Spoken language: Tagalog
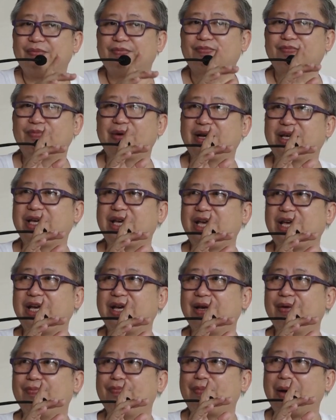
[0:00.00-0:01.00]

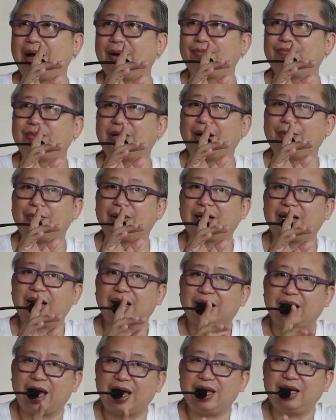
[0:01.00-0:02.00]
maging pa, na
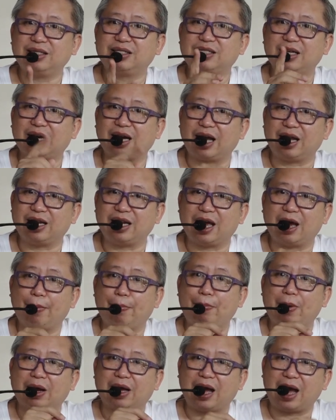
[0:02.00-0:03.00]
maglagay sa kanyang
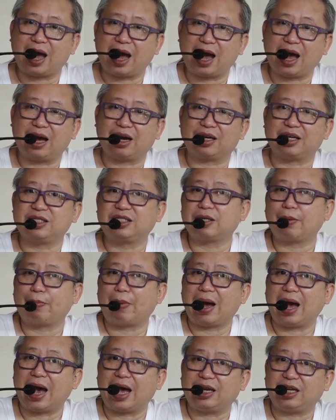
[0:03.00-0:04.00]
paghahari sa
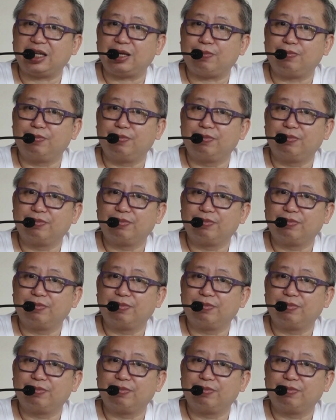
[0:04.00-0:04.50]
panganib.